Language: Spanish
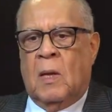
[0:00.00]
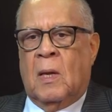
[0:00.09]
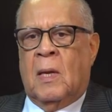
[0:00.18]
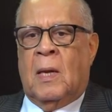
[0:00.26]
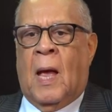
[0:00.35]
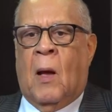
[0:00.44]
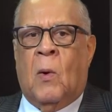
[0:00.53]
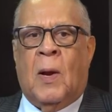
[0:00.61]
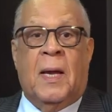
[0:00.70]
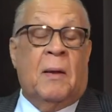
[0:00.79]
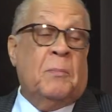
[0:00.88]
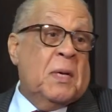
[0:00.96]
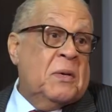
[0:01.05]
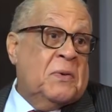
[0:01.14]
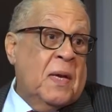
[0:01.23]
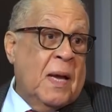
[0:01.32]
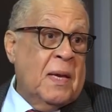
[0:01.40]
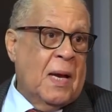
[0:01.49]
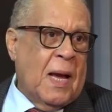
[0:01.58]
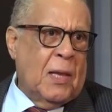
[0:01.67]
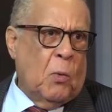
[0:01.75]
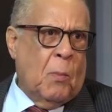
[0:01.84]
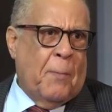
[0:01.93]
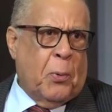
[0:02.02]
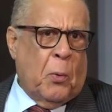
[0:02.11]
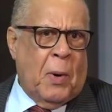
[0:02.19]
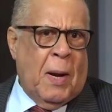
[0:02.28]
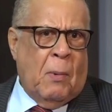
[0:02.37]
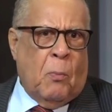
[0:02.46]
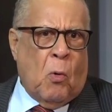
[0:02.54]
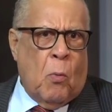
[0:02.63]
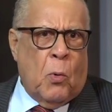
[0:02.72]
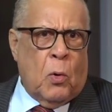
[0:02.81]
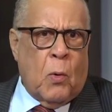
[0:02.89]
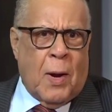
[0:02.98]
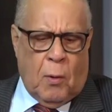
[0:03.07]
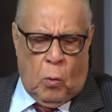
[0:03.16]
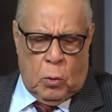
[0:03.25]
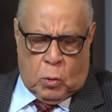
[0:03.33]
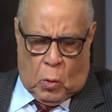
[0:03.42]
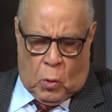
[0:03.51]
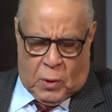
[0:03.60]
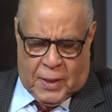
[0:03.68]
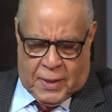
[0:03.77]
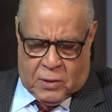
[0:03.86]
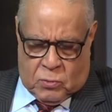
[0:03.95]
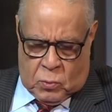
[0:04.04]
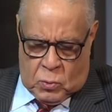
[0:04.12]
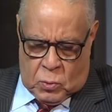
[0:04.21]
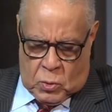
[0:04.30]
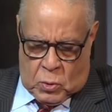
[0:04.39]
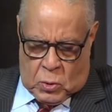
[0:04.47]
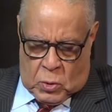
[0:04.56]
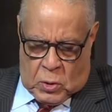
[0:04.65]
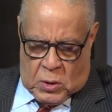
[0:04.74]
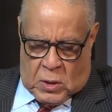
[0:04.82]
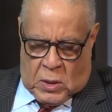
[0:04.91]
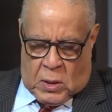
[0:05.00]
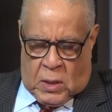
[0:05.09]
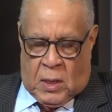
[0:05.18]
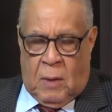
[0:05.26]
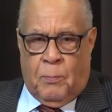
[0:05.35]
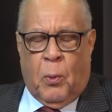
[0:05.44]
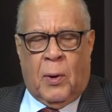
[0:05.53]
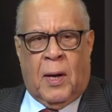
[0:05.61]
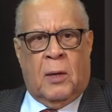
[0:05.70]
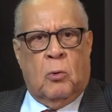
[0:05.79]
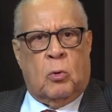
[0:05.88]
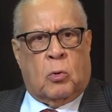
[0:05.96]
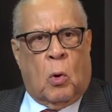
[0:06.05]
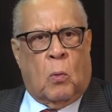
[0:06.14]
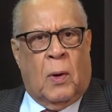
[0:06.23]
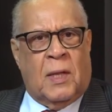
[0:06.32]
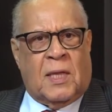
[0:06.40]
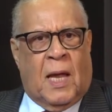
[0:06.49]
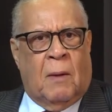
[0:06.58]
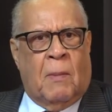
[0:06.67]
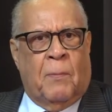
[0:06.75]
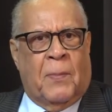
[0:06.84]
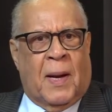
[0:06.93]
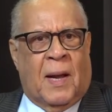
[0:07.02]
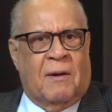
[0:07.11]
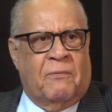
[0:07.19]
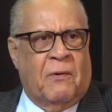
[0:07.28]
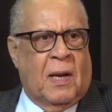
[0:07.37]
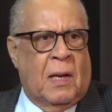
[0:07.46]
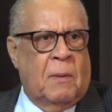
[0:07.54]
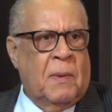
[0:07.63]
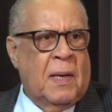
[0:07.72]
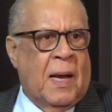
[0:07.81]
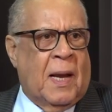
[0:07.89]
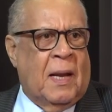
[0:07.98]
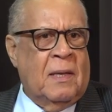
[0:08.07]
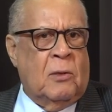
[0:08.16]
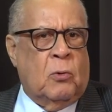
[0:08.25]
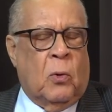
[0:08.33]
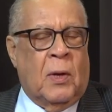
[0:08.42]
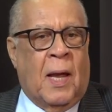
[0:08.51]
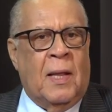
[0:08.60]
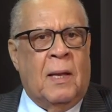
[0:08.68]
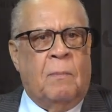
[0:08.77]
Y ahora y siguen llegando más problemas, como no hay control de eso. Y por ello toco el tema para referirme a la editorial del